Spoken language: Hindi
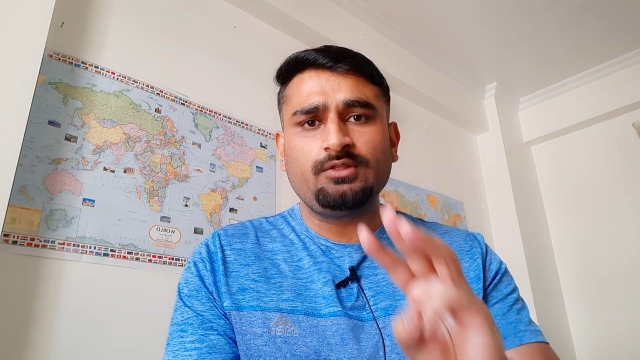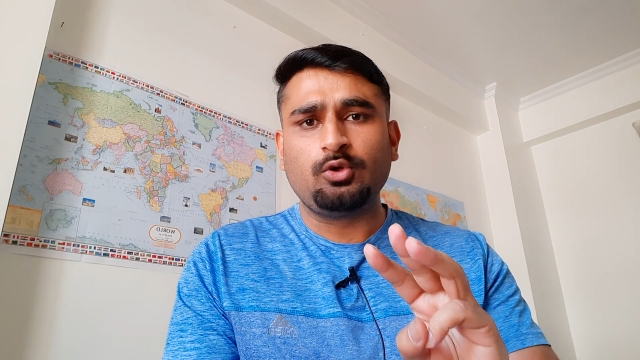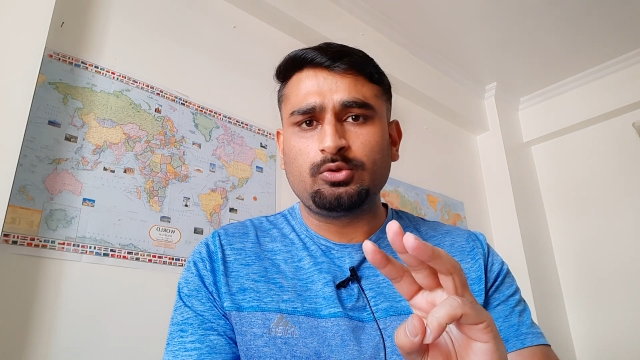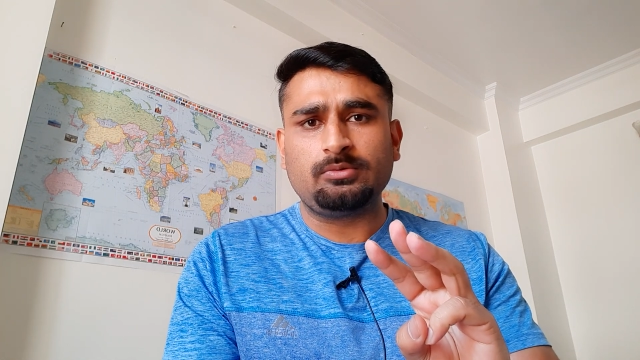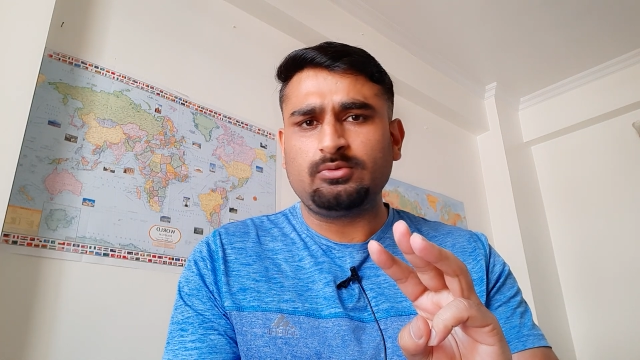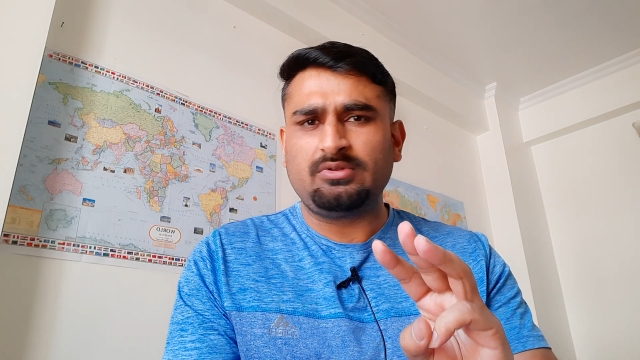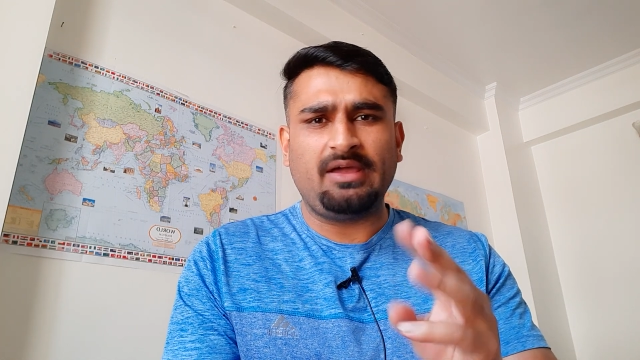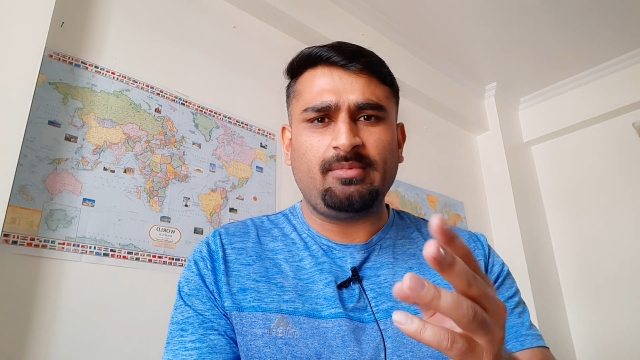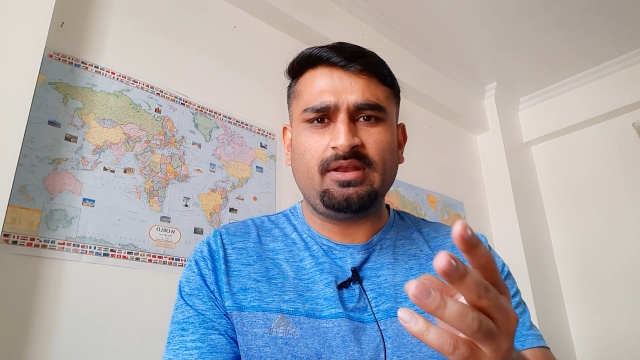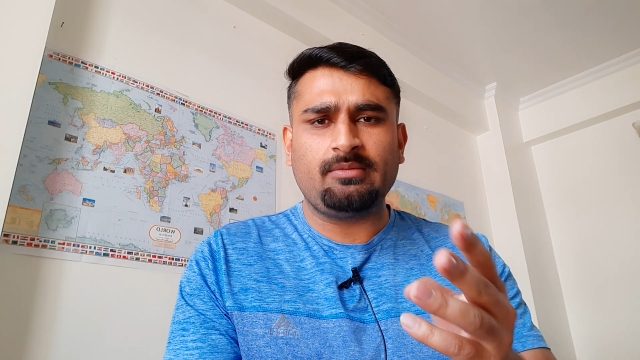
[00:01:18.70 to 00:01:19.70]
दो
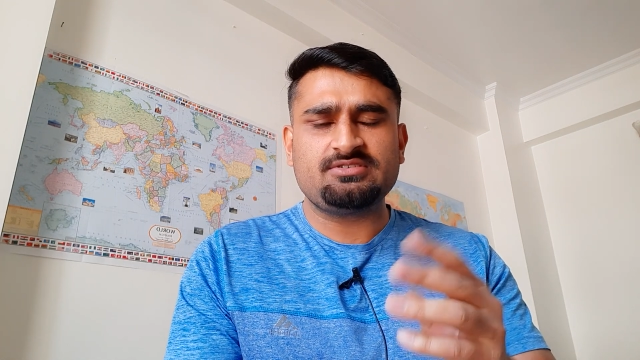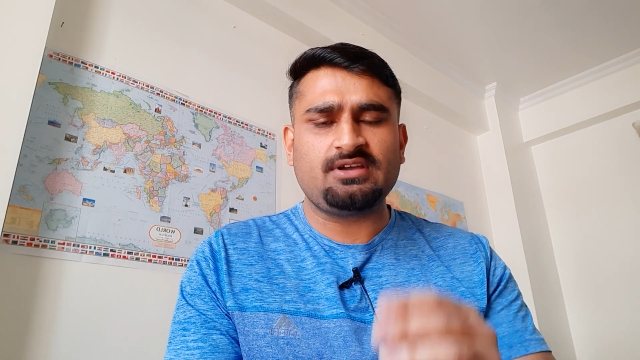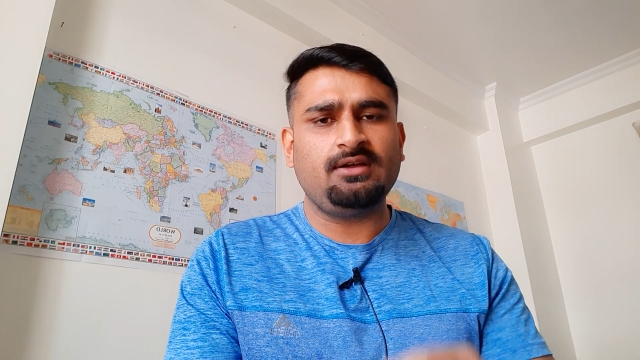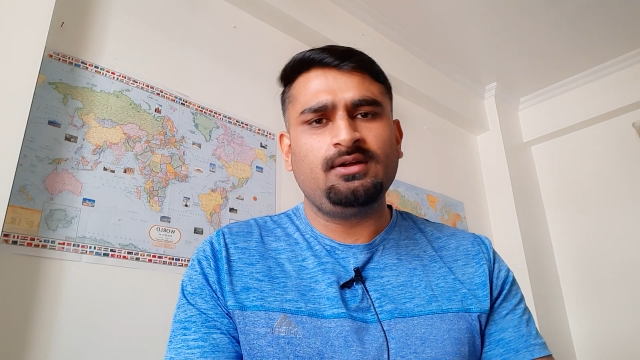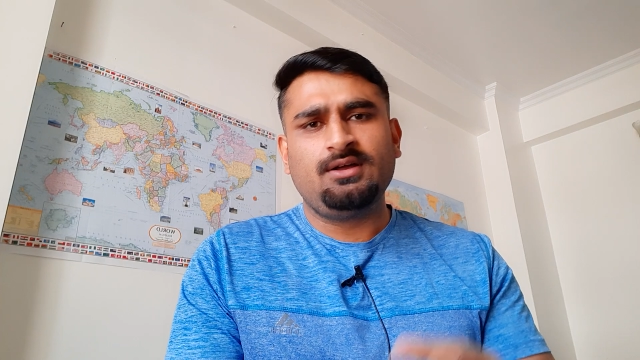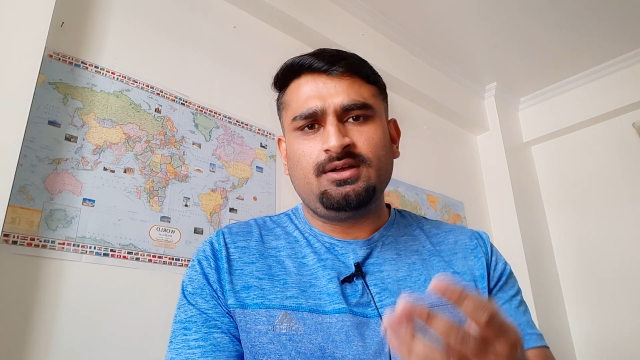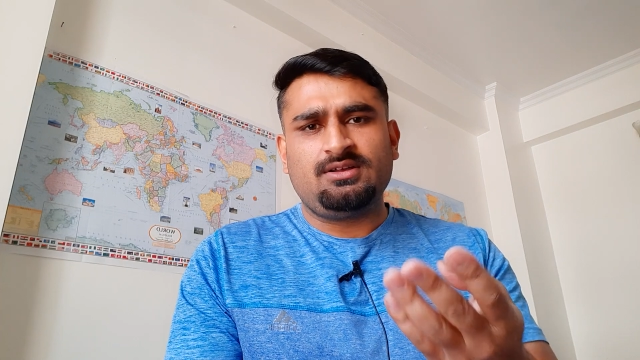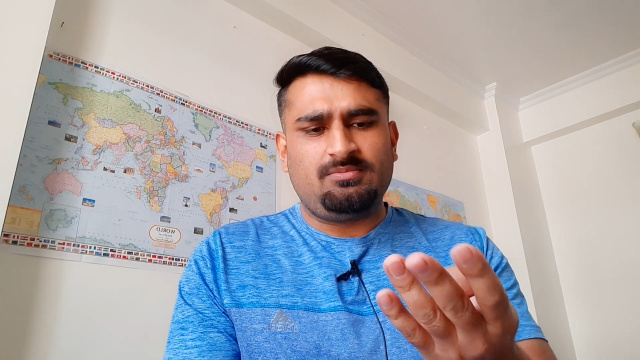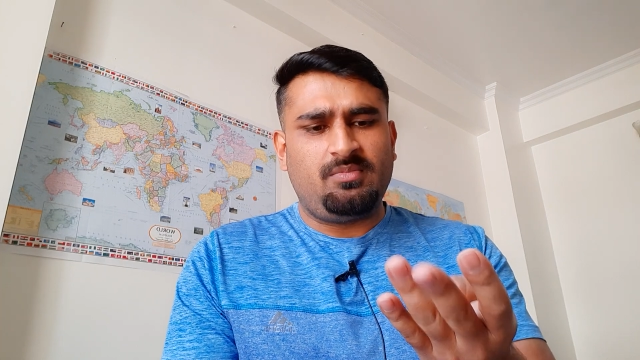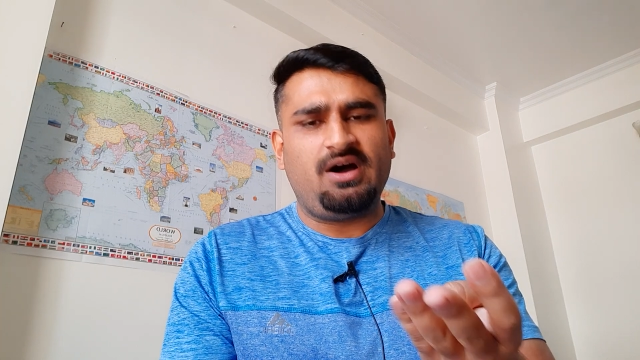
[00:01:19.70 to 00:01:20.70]
ढाई महीना बचा है
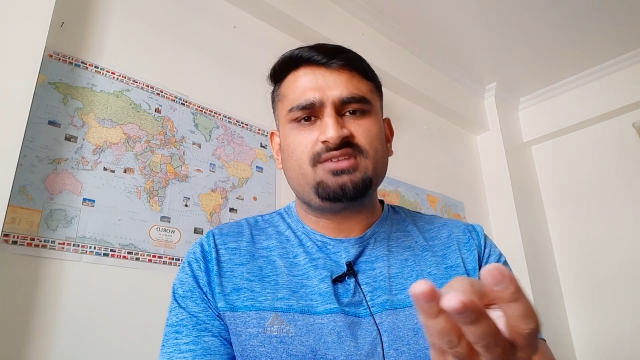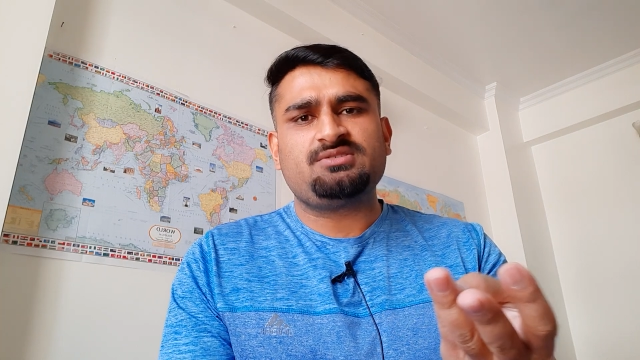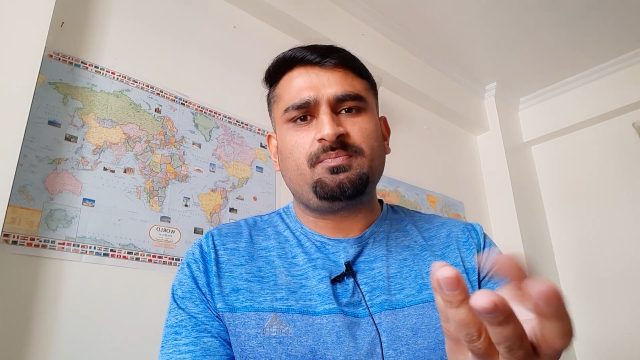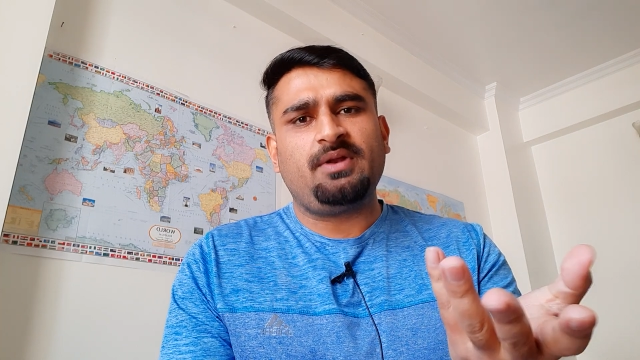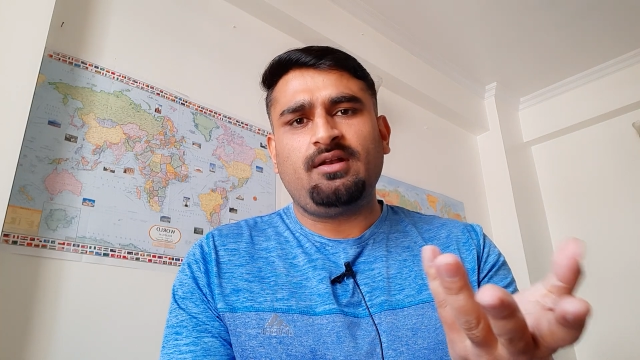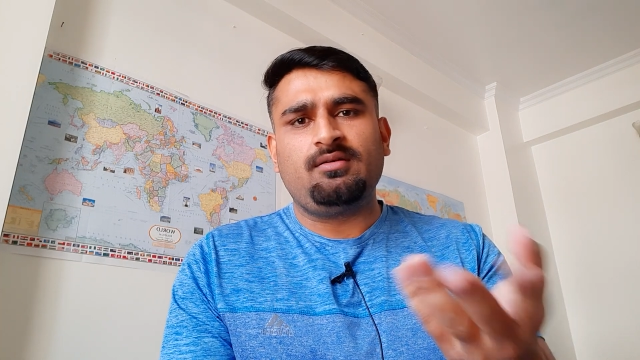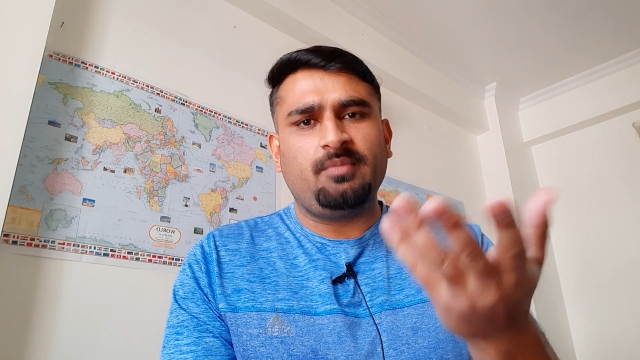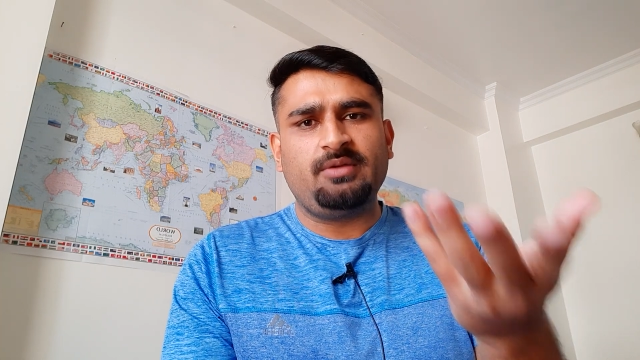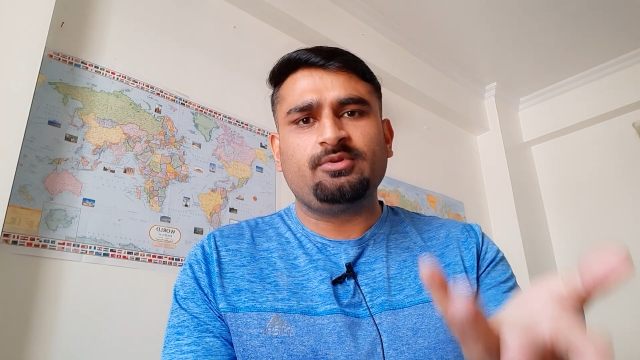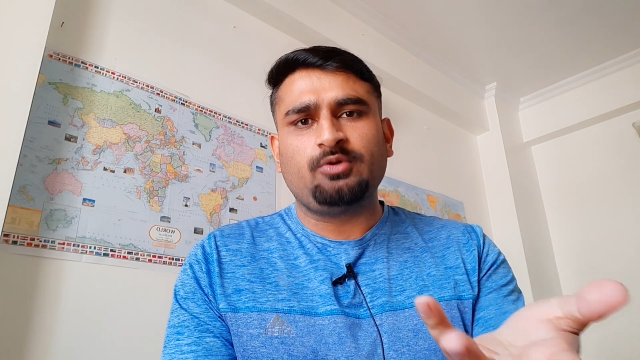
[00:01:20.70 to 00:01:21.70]
मार्च अप्रैल
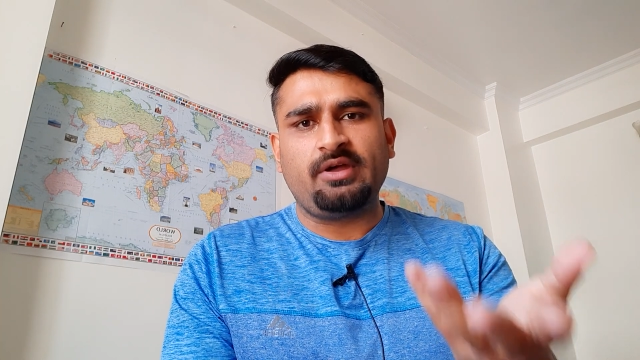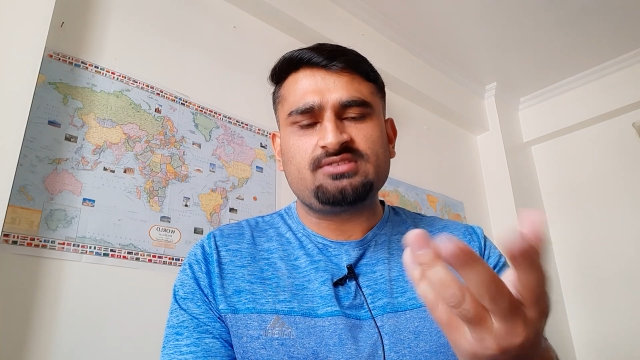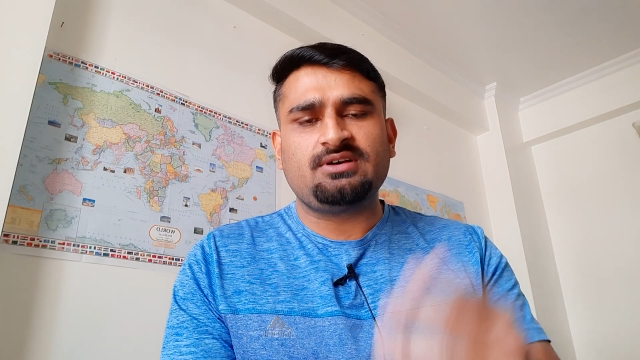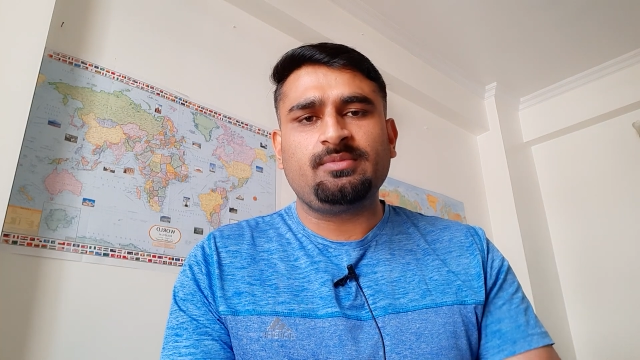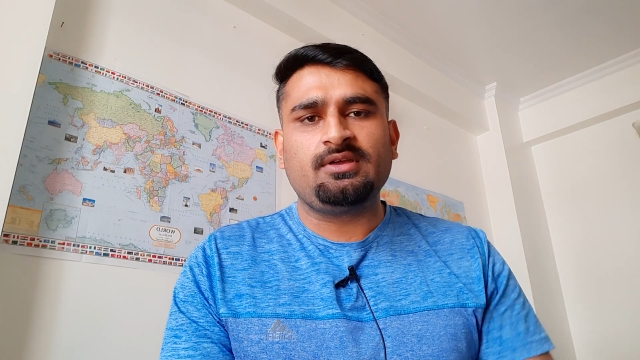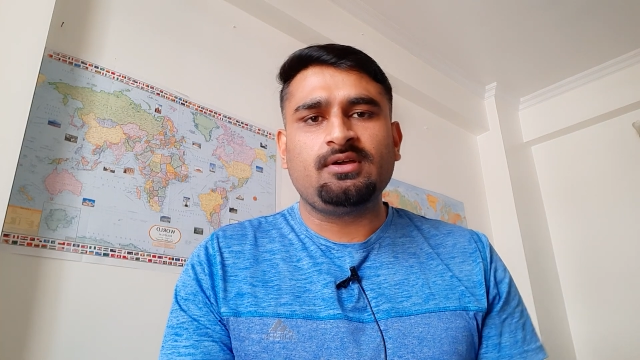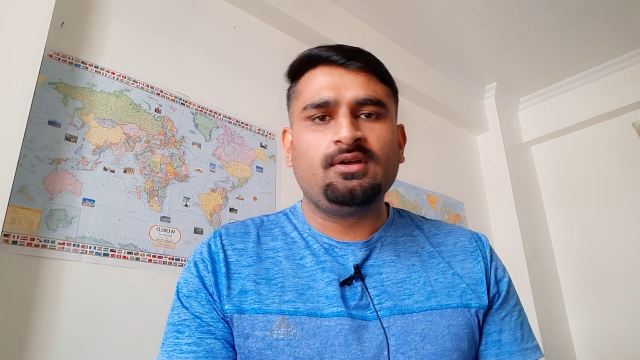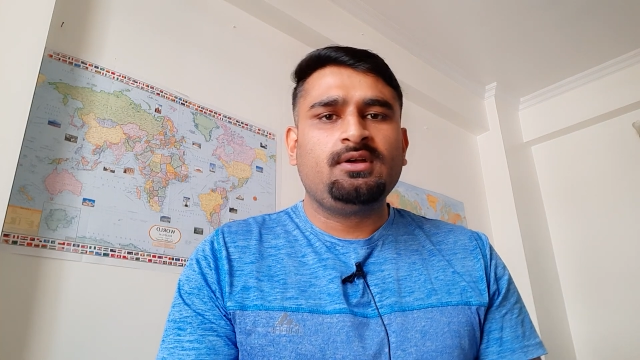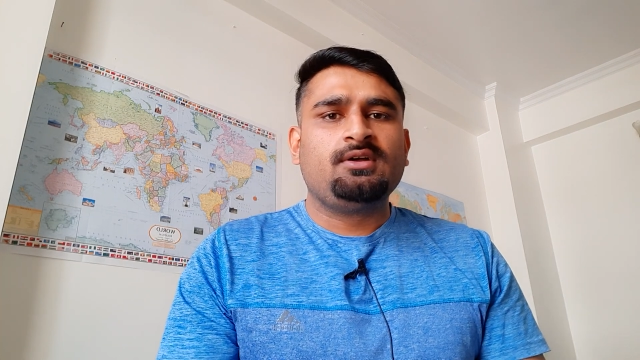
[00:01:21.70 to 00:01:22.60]
मई में तो एग्ज़ाम ही है